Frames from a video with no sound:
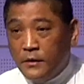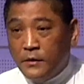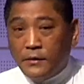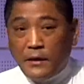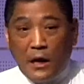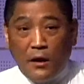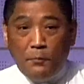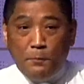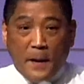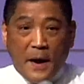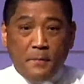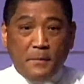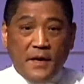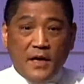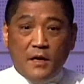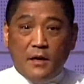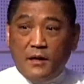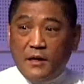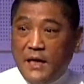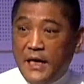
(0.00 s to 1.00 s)
然后旁
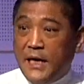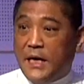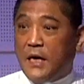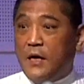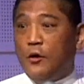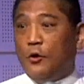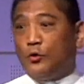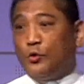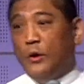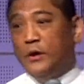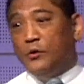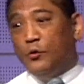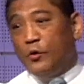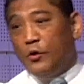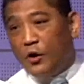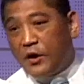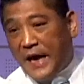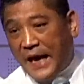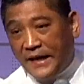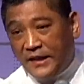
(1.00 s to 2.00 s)
边人立刻又对着我
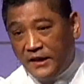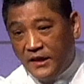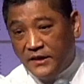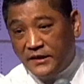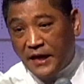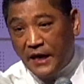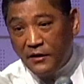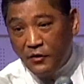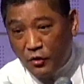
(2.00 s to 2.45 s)
又开第二枪，